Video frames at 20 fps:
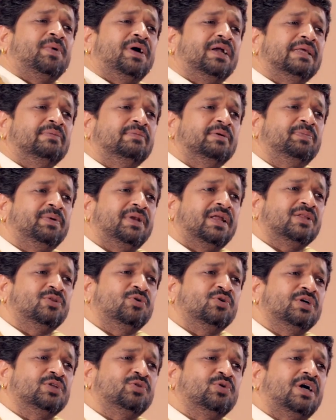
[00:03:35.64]
को पानी भी पिला
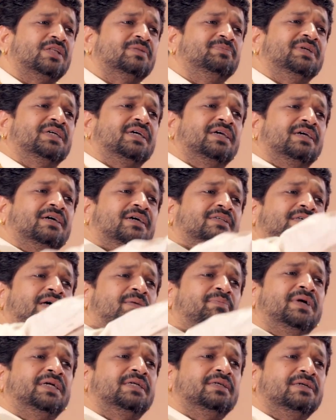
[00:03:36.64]
दोगे तो आदमी कहेगा
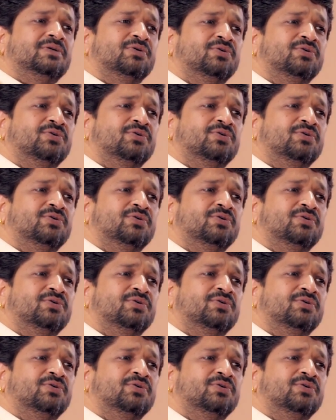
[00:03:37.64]
साहब मैं